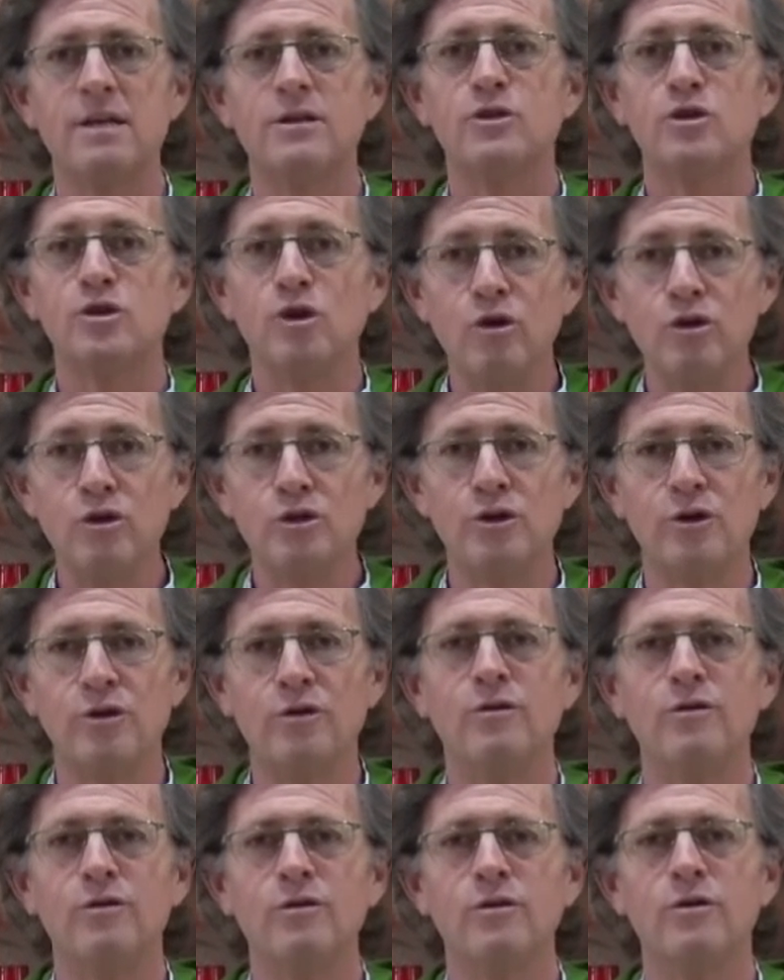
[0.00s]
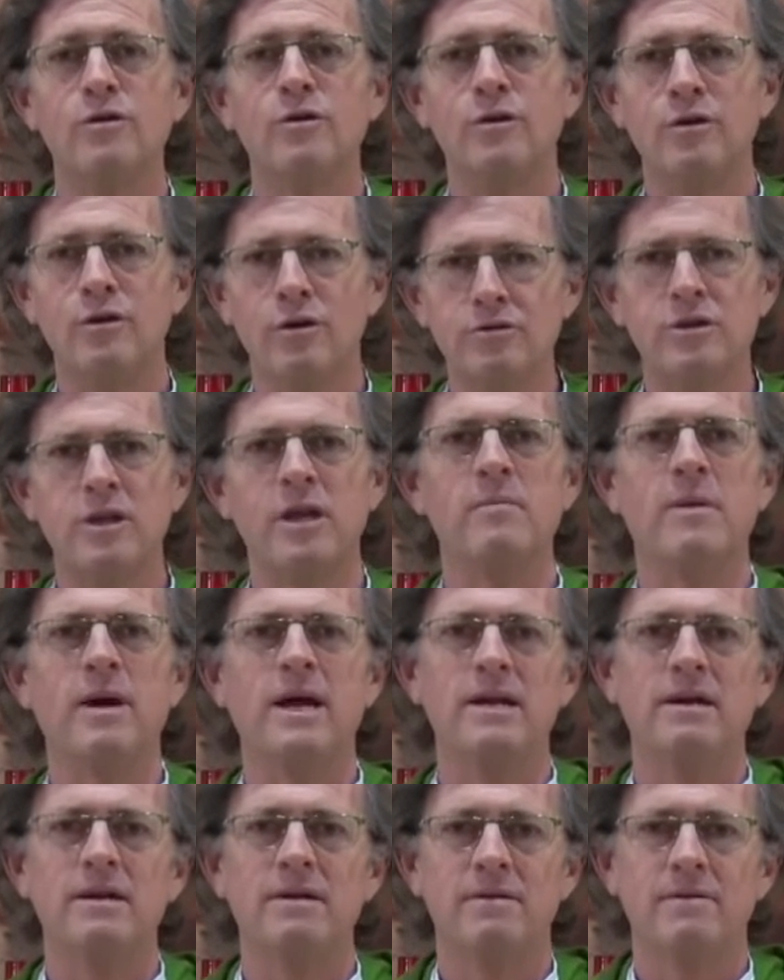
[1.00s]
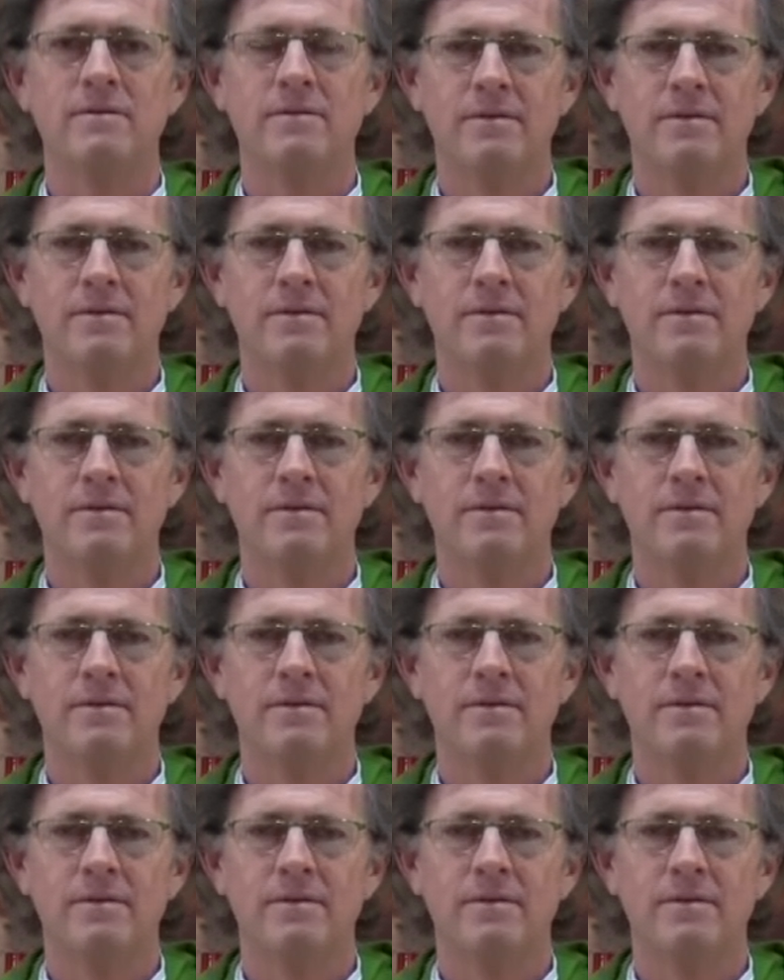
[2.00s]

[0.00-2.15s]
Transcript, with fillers: soy yo, no teman.